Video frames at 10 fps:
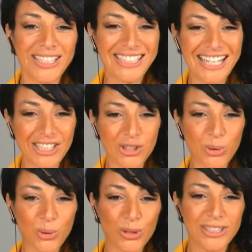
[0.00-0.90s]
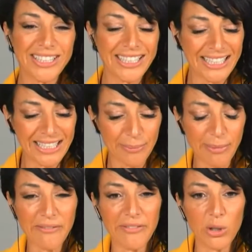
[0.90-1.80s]
Buonasera a tutti,
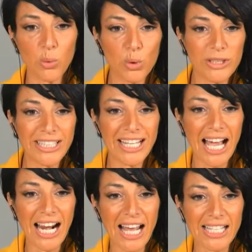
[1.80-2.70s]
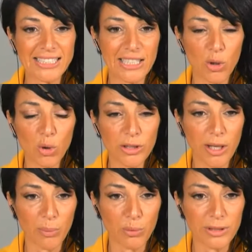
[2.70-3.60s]
benvenuti alla
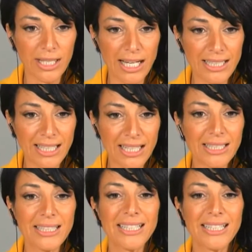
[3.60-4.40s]
seconda puntata